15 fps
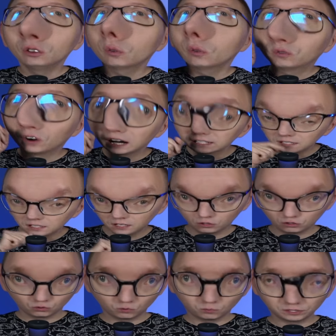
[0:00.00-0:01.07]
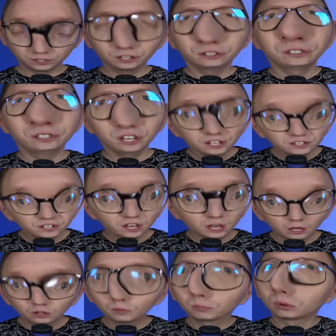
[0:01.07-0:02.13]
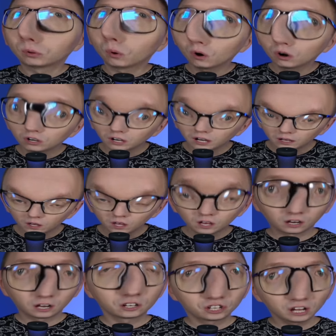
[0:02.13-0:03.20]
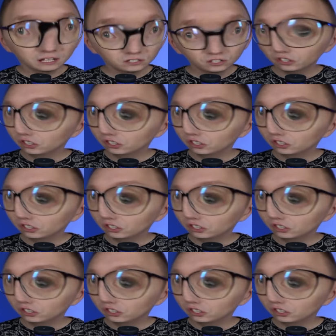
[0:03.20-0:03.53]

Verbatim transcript: и у вас не должно быть. Дети – это плохо, рожать